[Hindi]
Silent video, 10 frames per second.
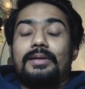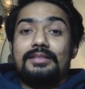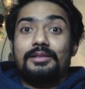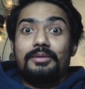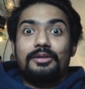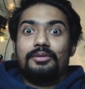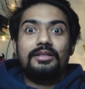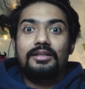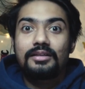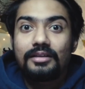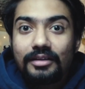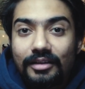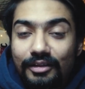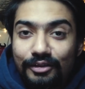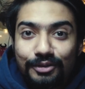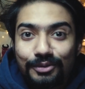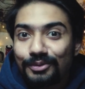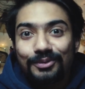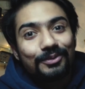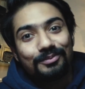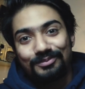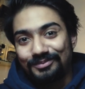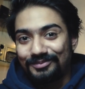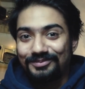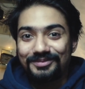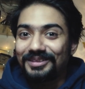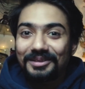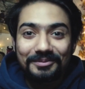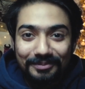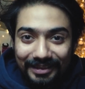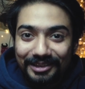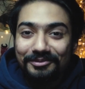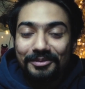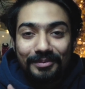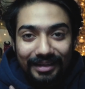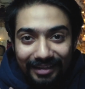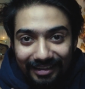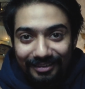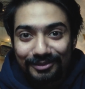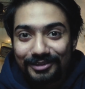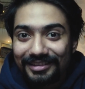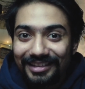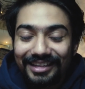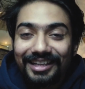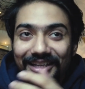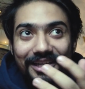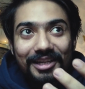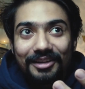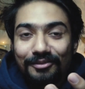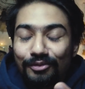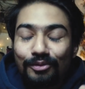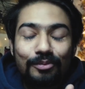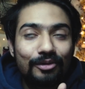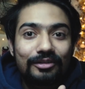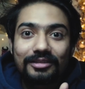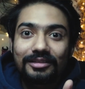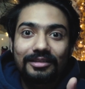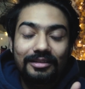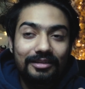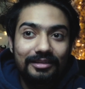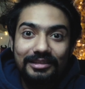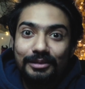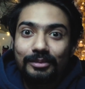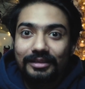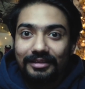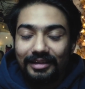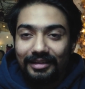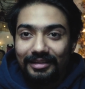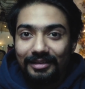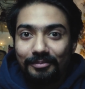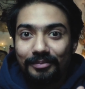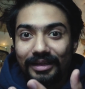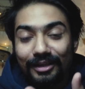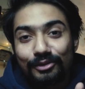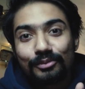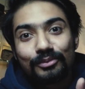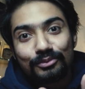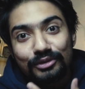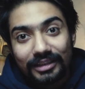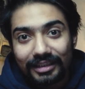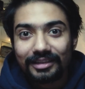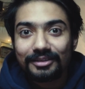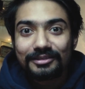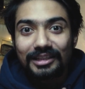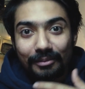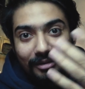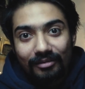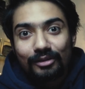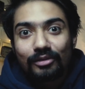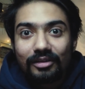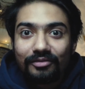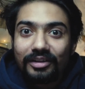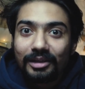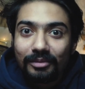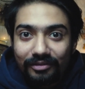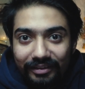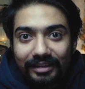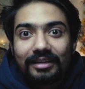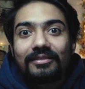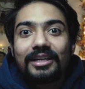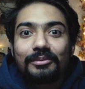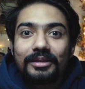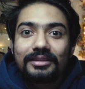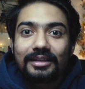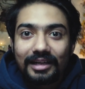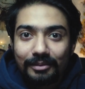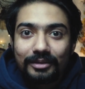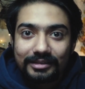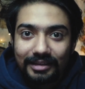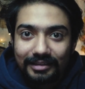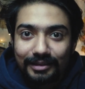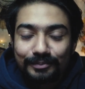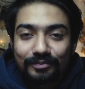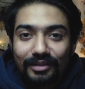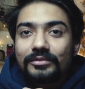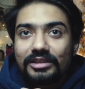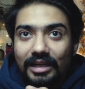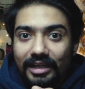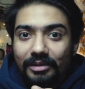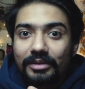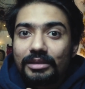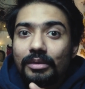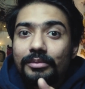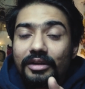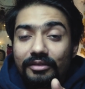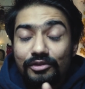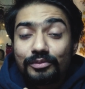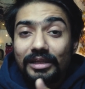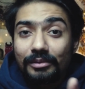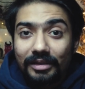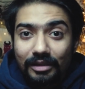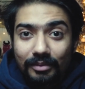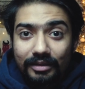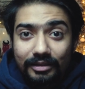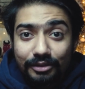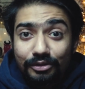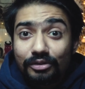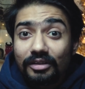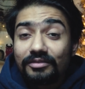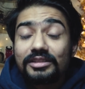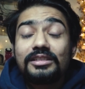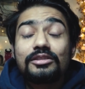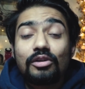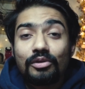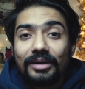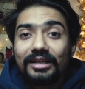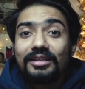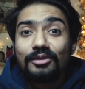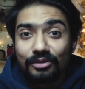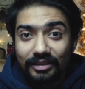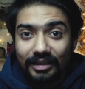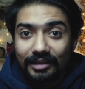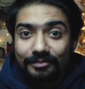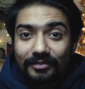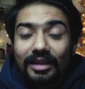ऐसे बैठोगे ना तो बिलीव भी मैंने इंटरव्यूज़ लिए हैं वो बहुत अजीब लगता है पहले तो मुझे सामने वाले को कंफर्टेबल फील करवाने में इतना टाइम लग जाता है स्टार्टिंग में जब आप इंटरव्यूज़ पहली पहली बार देते हो तो नर्वसनेस ऑटोमेटिकली होती है